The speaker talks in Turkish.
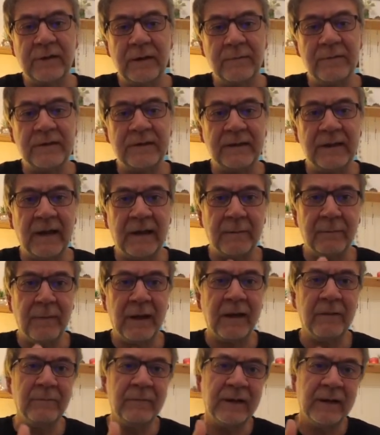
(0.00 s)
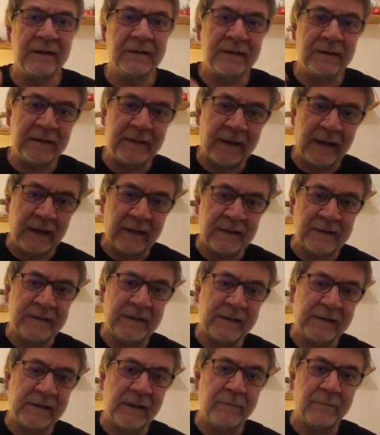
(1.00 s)
Demiş ki yani ben birazcık
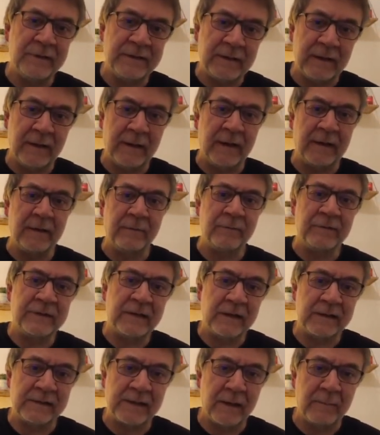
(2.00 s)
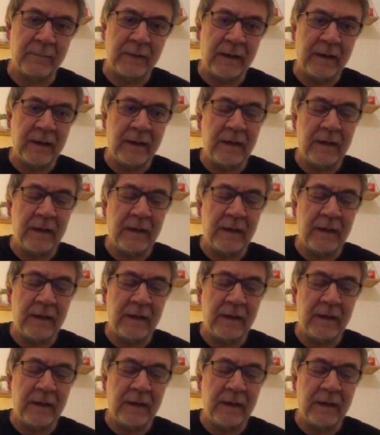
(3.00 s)
ilerleyeceksem bir şeyler yapacaksam